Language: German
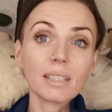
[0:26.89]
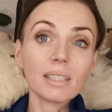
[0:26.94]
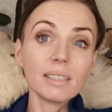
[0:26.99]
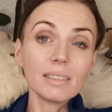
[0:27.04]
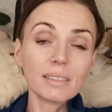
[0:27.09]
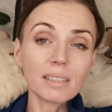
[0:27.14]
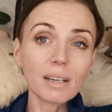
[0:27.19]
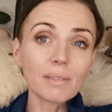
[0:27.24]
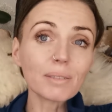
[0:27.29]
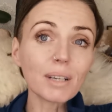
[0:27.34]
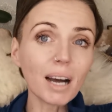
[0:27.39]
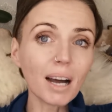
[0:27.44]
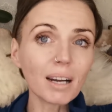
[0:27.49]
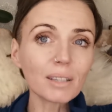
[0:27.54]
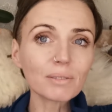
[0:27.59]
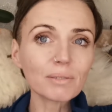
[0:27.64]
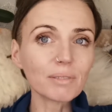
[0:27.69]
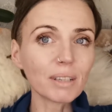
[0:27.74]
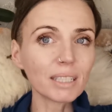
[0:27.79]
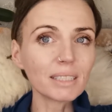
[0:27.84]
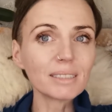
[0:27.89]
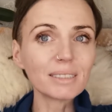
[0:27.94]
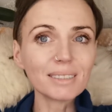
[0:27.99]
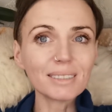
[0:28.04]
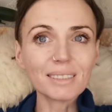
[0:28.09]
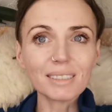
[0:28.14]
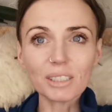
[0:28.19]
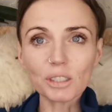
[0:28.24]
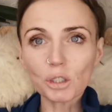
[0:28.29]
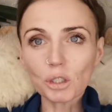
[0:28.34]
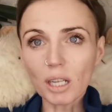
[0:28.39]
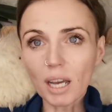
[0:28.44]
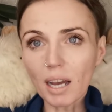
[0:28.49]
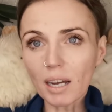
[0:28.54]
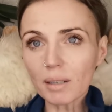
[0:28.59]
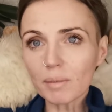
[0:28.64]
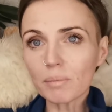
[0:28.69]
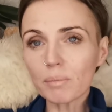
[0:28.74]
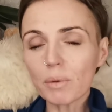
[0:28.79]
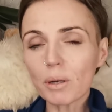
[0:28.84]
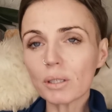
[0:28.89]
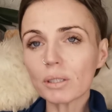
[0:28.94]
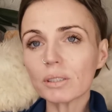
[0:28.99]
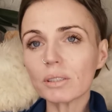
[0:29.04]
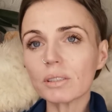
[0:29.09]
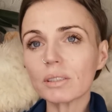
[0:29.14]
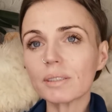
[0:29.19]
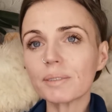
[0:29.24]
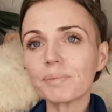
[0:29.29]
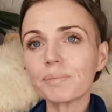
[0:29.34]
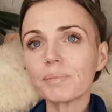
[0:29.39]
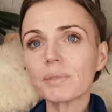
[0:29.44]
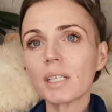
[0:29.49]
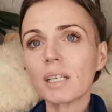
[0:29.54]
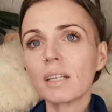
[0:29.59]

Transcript: hinterfragt, weil sie sie stärken möchte